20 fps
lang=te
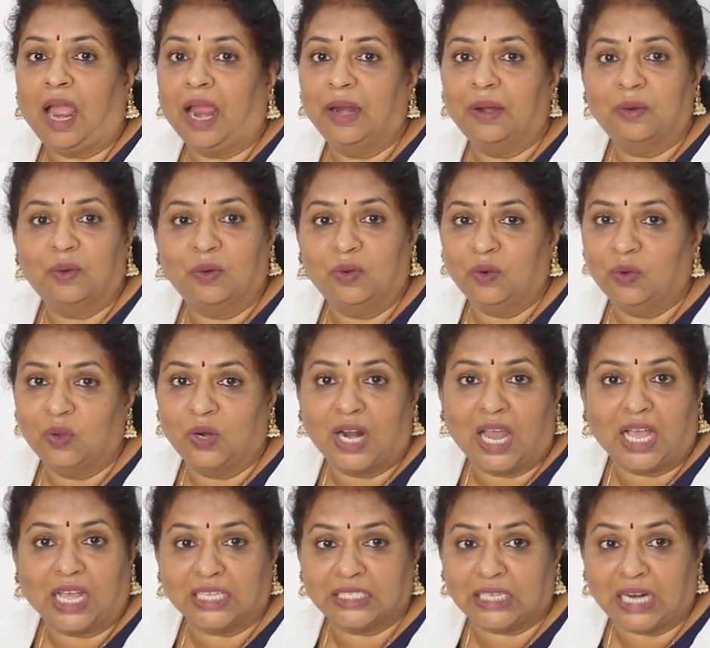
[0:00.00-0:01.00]
ఐ డోంట్ నో
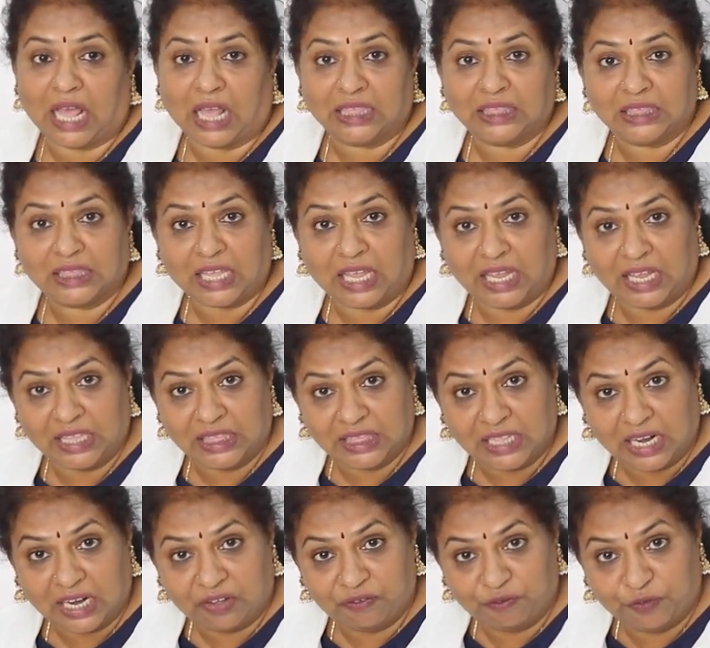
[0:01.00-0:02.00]
నాకు అసలు అంత
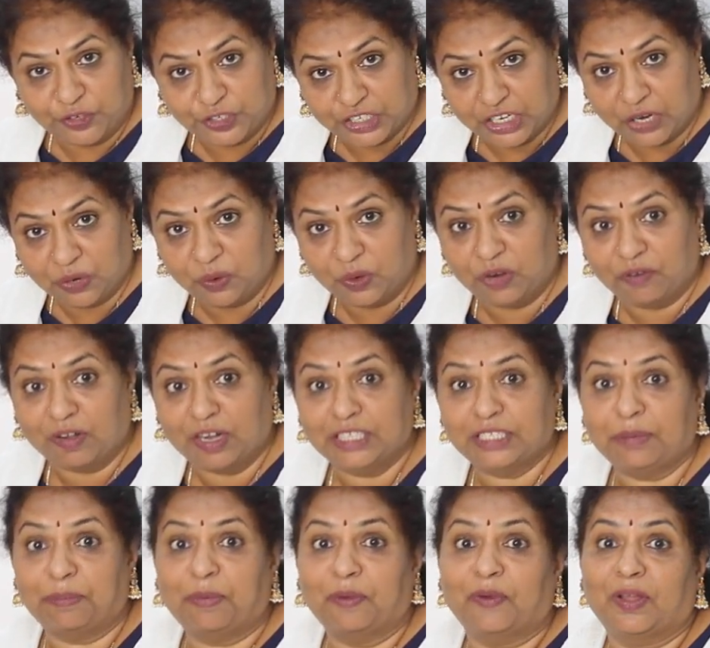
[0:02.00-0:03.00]
అయిందన్న విషయం కూడా
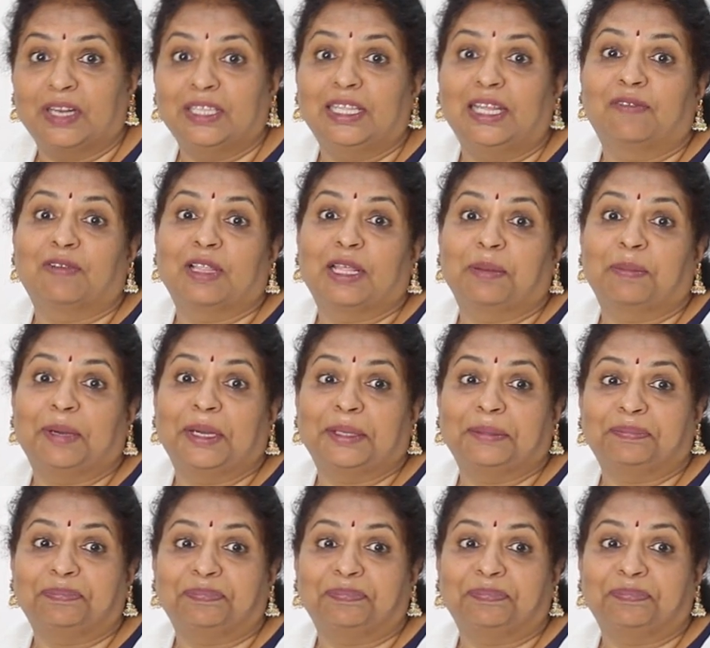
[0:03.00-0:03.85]
వాళ్ళు చెప్పే వరకు తెలియదు అనమాట